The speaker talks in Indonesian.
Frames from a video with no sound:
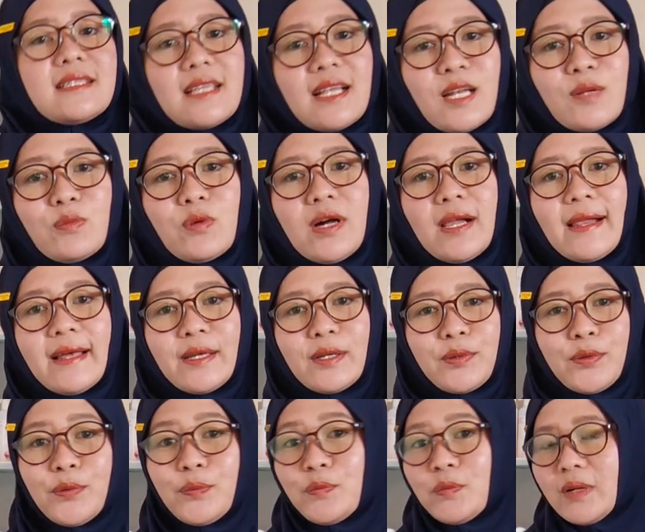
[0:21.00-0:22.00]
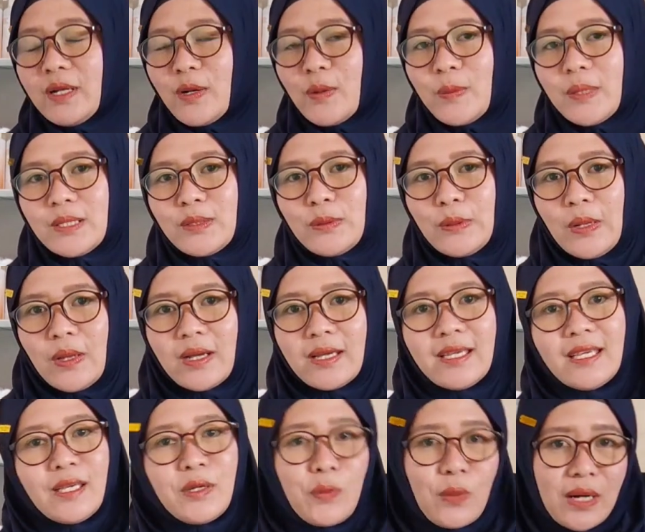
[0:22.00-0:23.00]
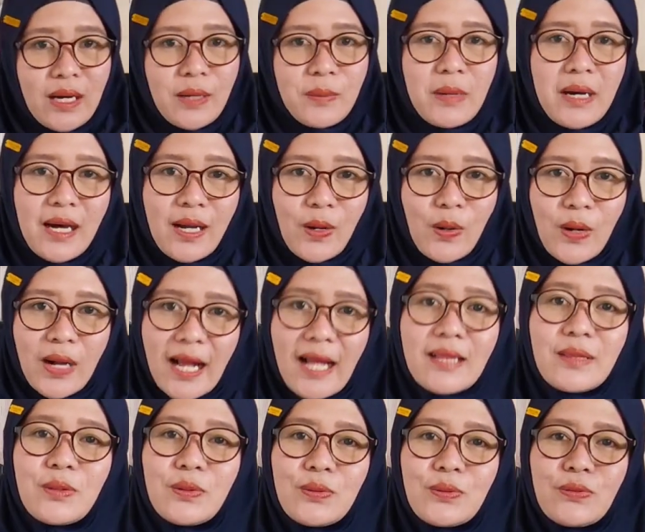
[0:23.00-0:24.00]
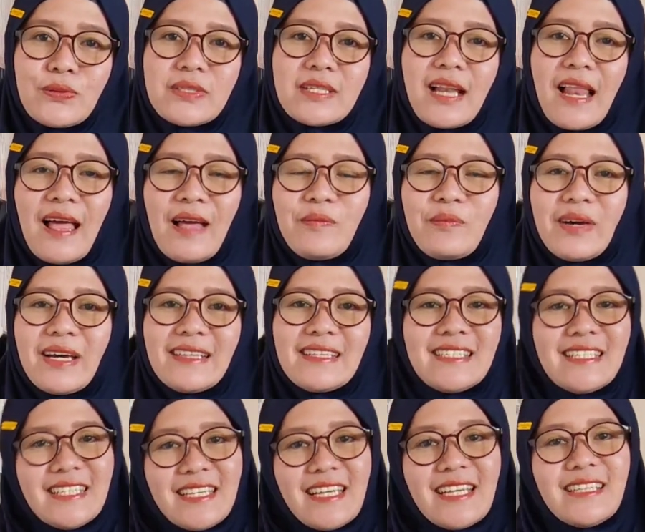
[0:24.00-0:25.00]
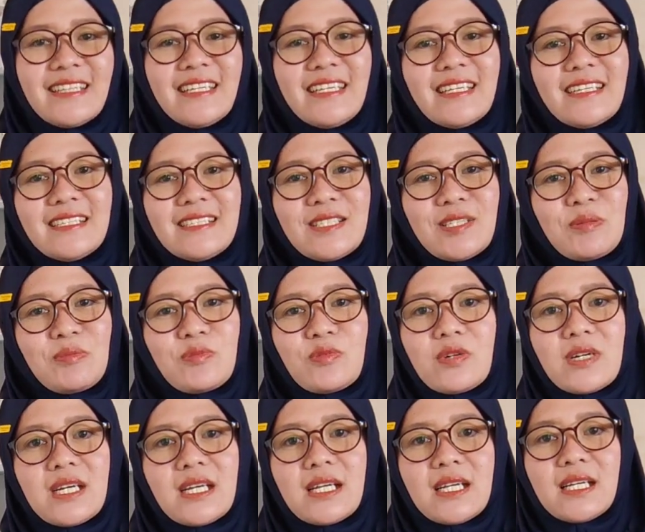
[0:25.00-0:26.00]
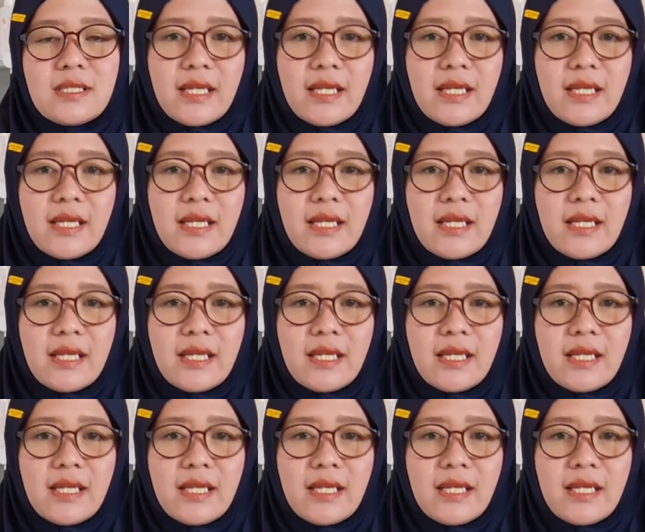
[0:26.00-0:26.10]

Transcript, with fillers: Assalamualaikum warahmatullahi wabarakatuh Selamat siang tinggal semua